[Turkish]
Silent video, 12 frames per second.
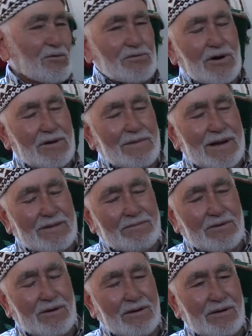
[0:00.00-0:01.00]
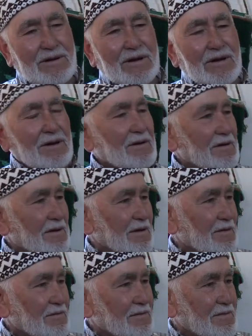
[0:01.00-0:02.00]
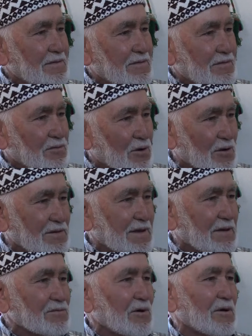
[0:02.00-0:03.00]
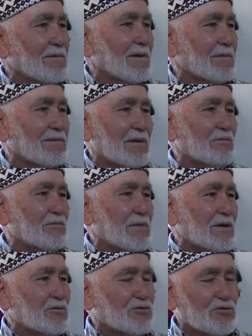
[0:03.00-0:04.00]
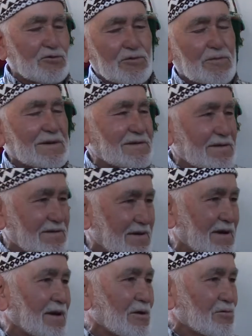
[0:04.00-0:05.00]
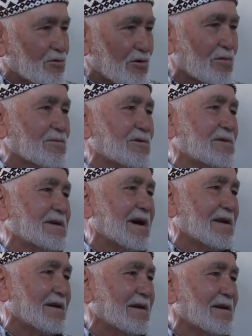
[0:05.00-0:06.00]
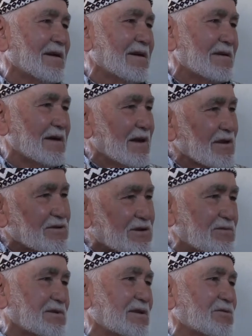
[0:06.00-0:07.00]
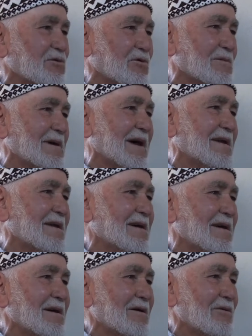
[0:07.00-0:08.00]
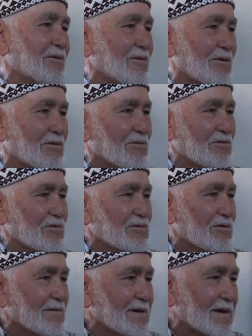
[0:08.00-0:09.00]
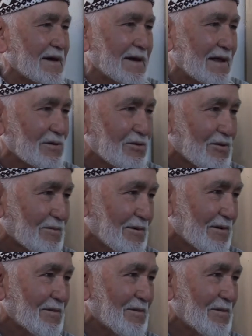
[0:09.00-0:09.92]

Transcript: Normal bu e, köyde normal olan be, üçüncü, beşinci durumduydu yani. Yalnız çiftçinin durumu yani. O, o durumun genel durumu.